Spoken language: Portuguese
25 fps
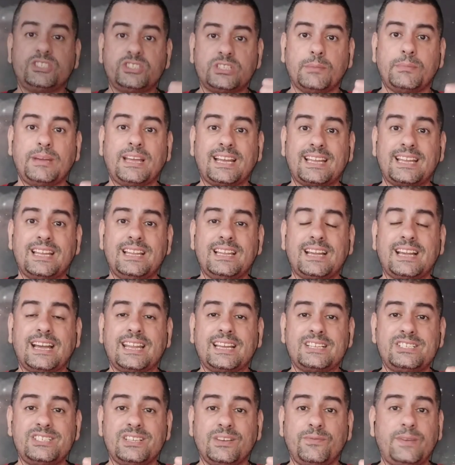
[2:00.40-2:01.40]
também era aquele
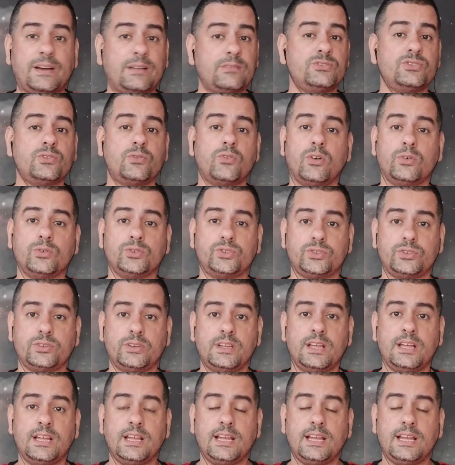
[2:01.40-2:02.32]
cara que tinha faro de gols.